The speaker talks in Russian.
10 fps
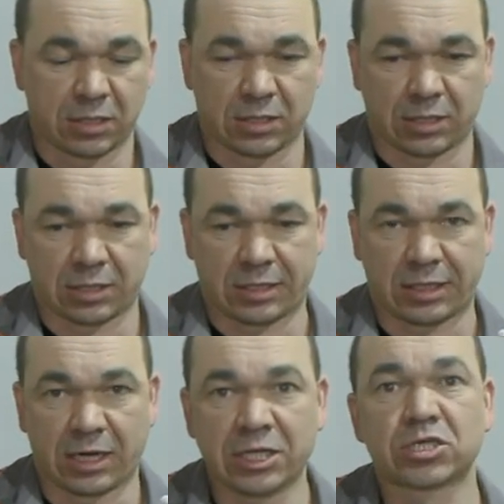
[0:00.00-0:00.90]
Э,
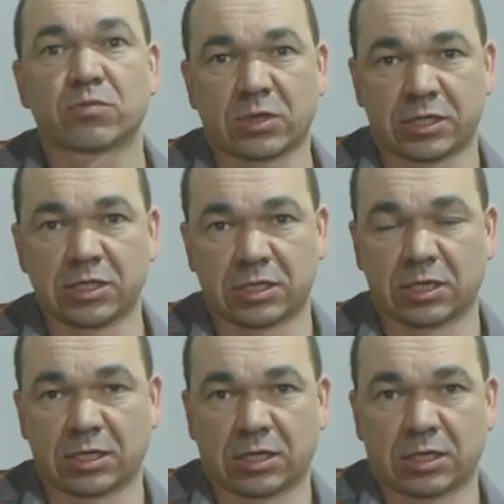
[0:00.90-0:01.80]
колечки
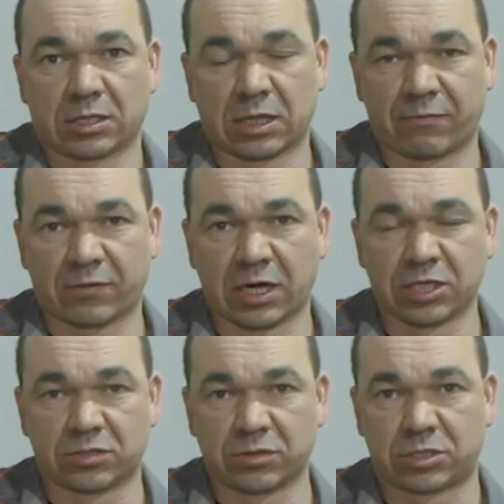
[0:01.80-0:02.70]
уплотнительные, там в
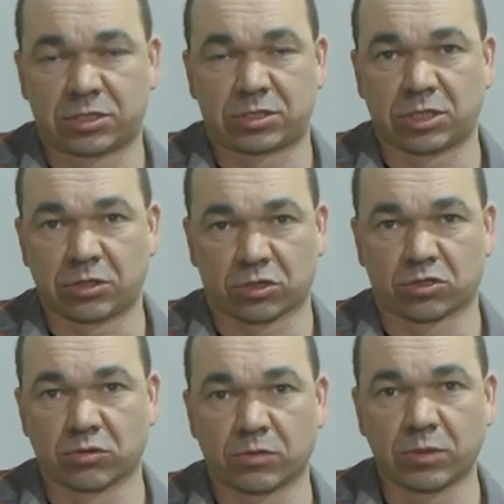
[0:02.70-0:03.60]
количестве четырех
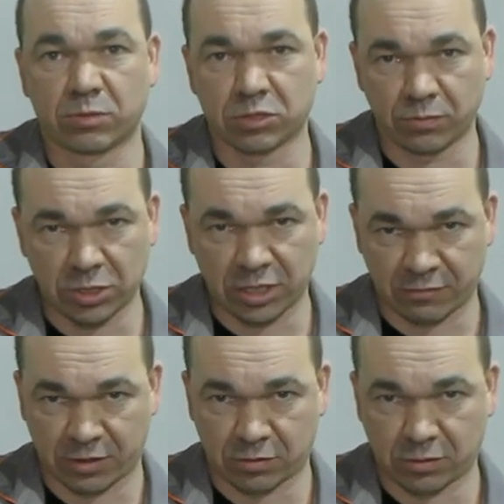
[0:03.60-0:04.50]
штук, мы будем менять
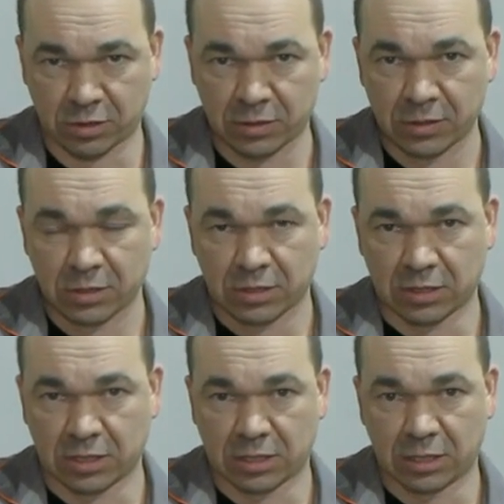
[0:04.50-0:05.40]
два только.
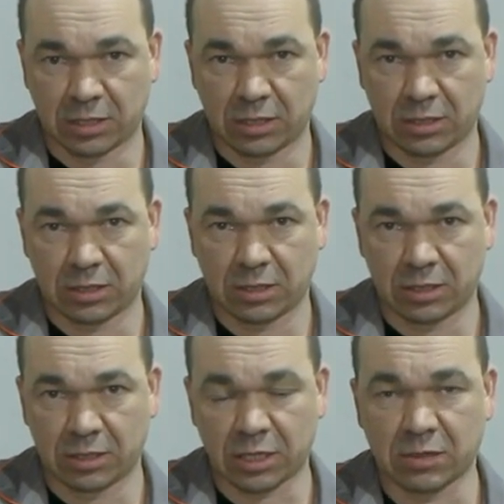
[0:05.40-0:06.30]
Э,
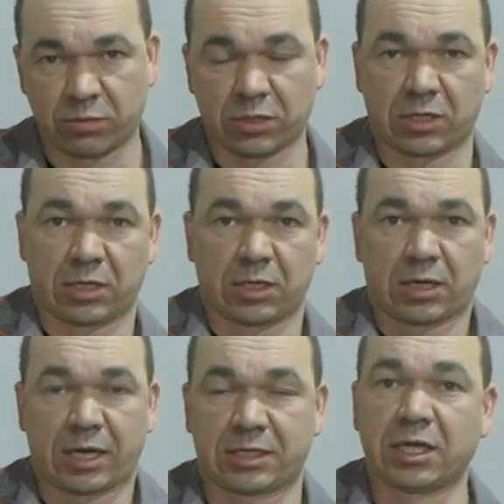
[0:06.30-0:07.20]
якобы
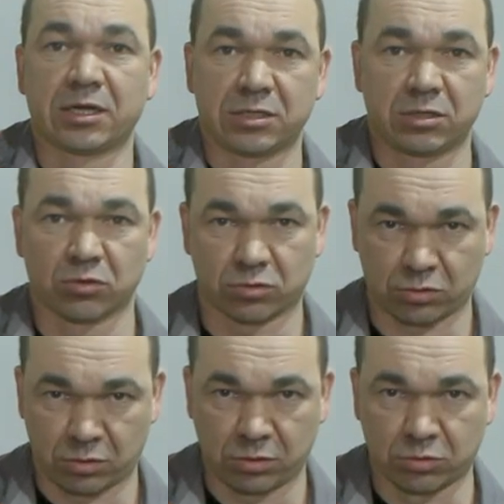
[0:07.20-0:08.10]
отдельно не идут,
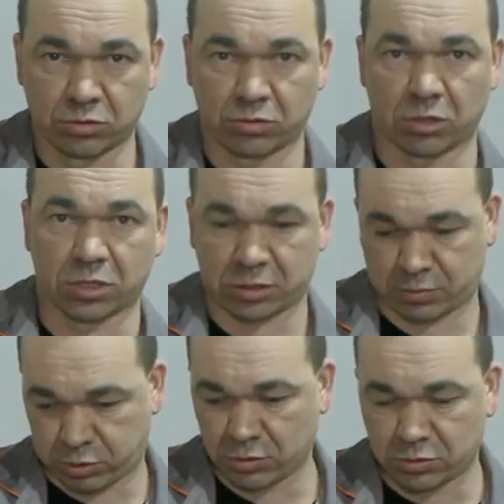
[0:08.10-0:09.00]
идут только с
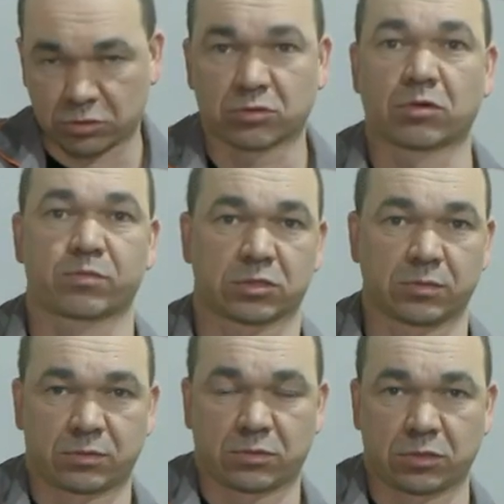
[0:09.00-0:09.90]
полностью с
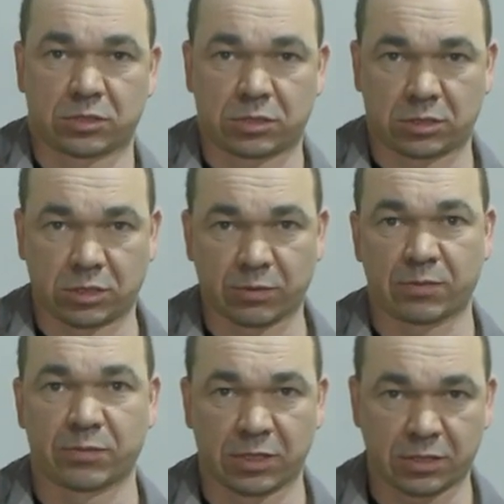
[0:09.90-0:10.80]
корпусом, то есть с
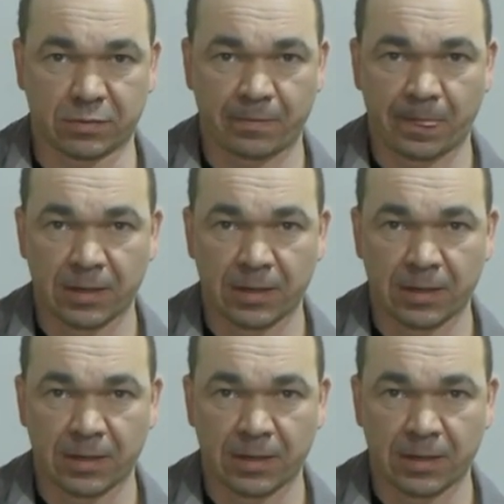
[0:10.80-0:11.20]
теплообменником.